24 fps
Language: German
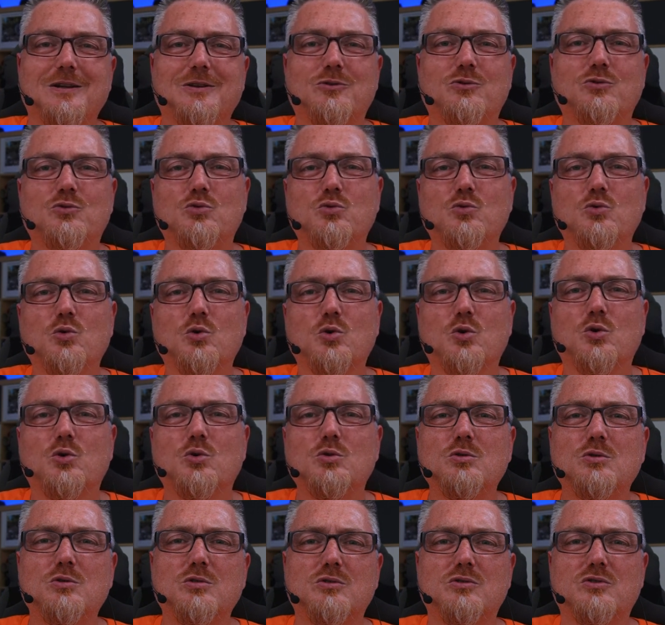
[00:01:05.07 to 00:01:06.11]
zu
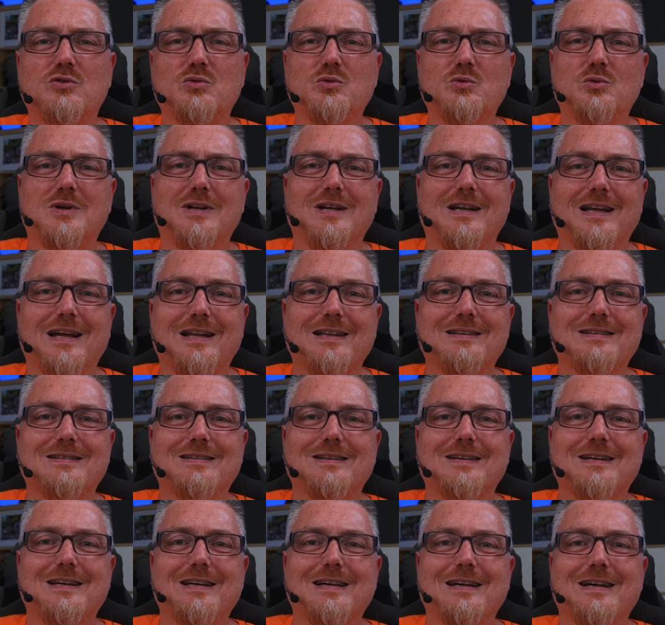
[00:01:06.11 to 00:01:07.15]
rund, zu
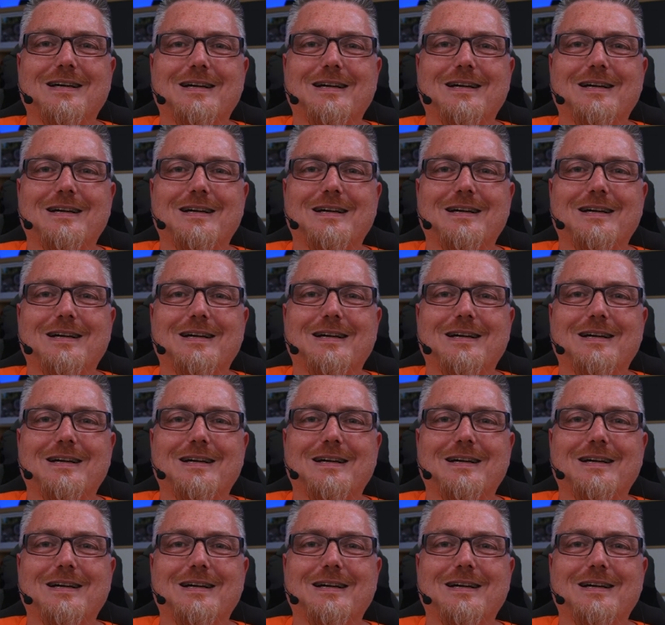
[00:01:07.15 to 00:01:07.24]
glatt.